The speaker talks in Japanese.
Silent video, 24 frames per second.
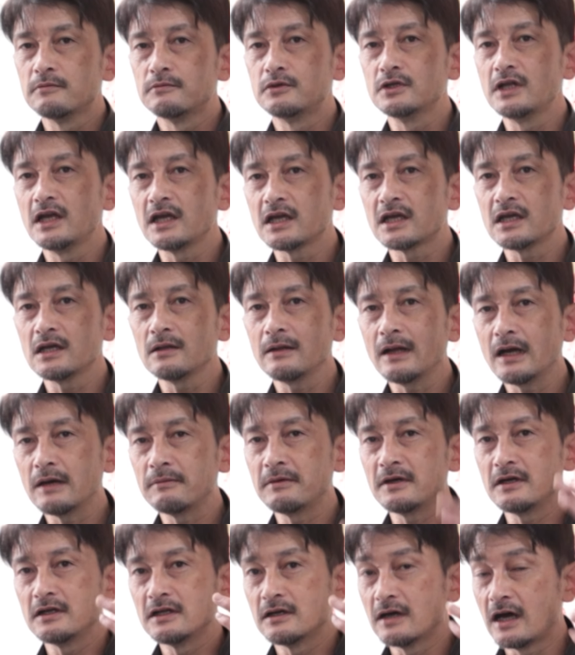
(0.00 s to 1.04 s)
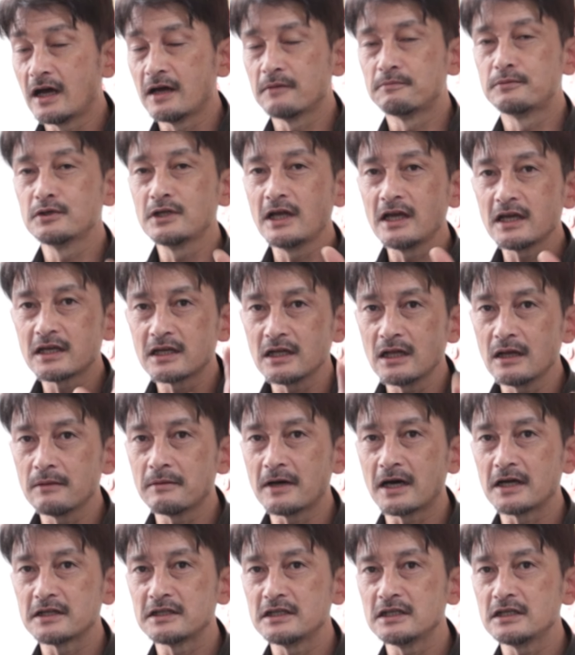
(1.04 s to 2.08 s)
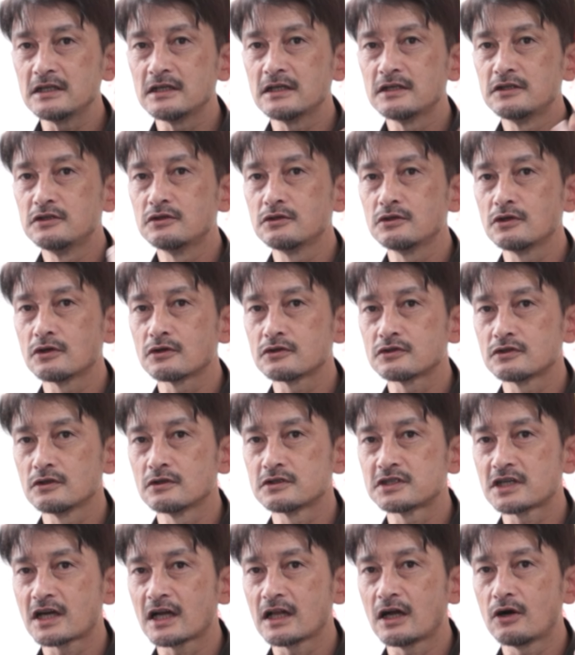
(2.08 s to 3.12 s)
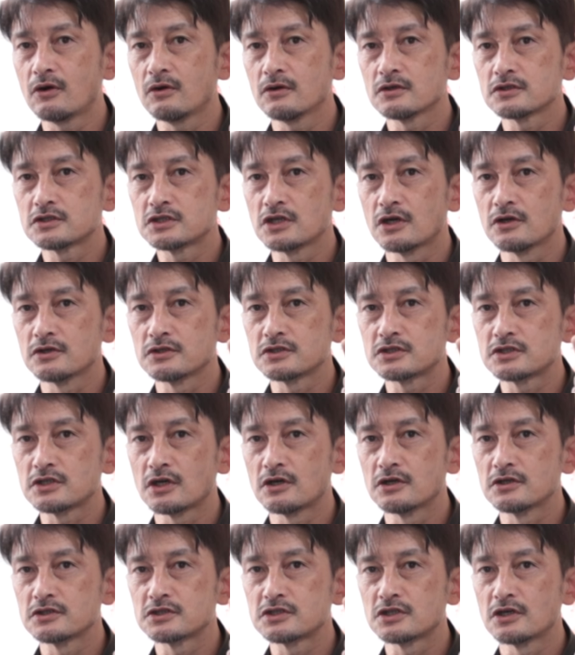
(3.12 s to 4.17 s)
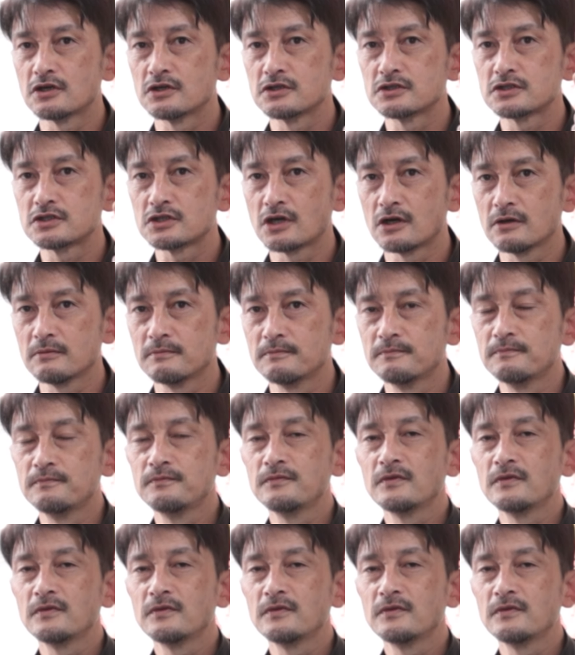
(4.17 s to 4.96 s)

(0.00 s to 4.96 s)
ブレーキレバーに入力する力をちょんちょんちょんちょん、